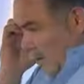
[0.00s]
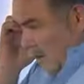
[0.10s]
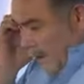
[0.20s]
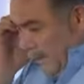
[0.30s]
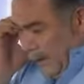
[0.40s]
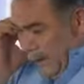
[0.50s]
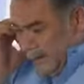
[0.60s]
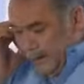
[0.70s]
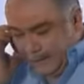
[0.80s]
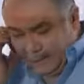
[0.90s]
On musi
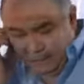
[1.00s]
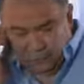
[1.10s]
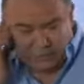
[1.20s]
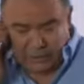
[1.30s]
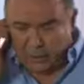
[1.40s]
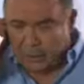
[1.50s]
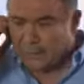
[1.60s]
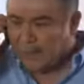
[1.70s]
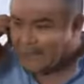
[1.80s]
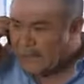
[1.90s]
planować zrobienie
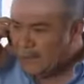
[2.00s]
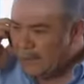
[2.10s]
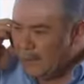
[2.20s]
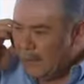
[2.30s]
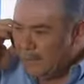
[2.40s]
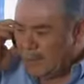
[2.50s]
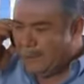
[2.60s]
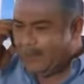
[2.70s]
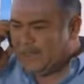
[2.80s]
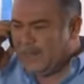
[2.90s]
czegoś z firmą,
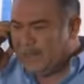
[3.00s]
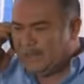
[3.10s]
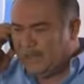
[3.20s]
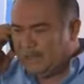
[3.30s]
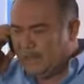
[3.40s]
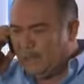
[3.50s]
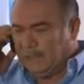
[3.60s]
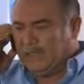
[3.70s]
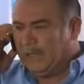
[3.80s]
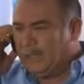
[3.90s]
skoro zamierza się
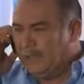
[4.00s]
ulotnić.